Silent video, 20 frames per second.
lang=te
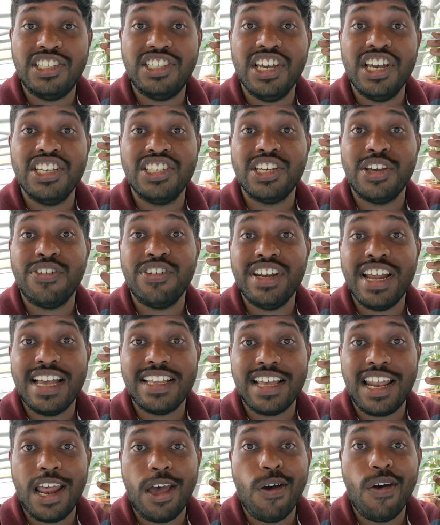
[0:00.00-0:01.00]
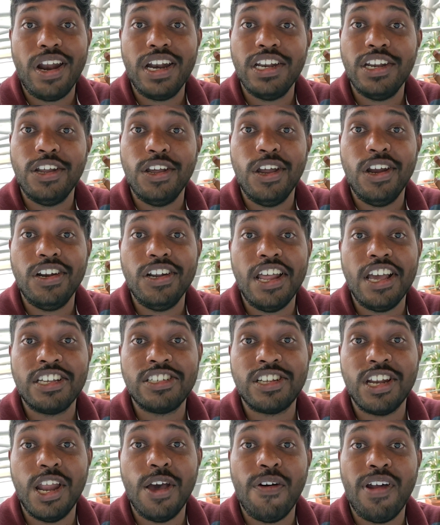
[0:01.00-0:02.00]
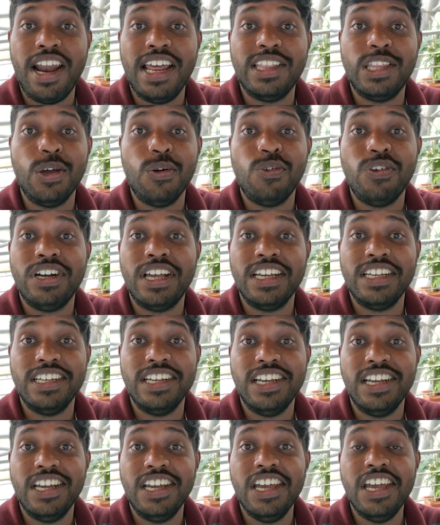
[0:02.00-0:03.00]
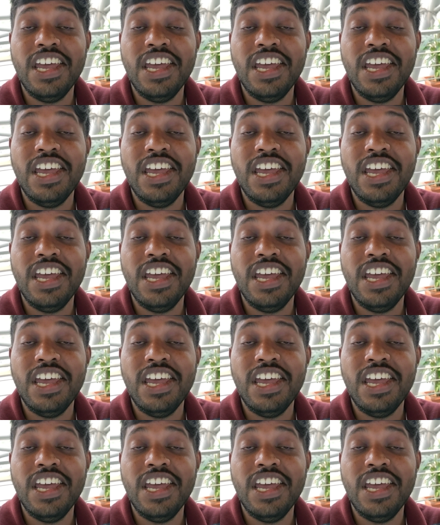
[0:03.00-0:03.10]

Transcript: చేసే విన్యాసాలు అవన్నీ నెక్స్ట్ లెవెల్ అయితే ఉంటాయి